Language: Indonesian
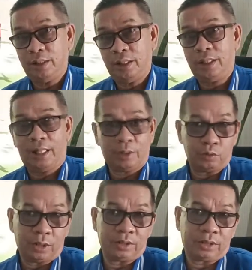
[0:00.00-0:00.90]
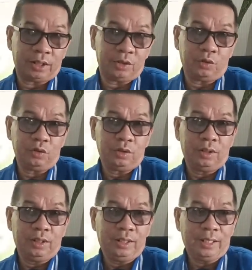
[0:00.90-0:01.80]
ya ada juga Rizky Ridho
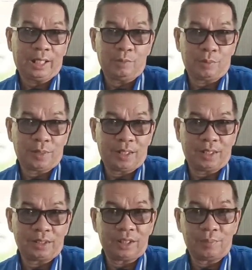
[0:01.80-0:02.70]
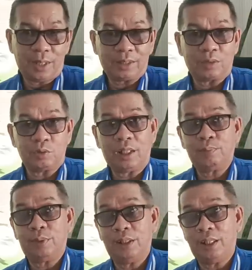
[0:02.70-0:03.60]
kalau bermain dengan tiga back tentunya
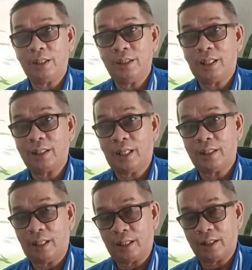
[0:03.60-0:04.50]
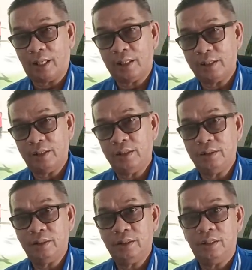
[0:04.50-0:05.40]
kan pilihan ini akan akan ada
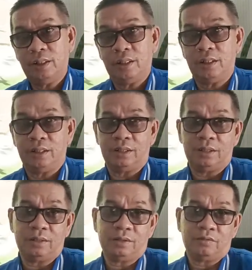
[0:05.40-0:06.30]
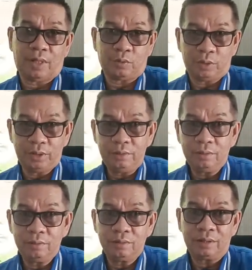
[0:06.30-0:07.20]
di uh, Fahrudin
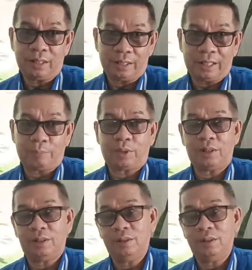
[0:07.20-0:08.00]
kapten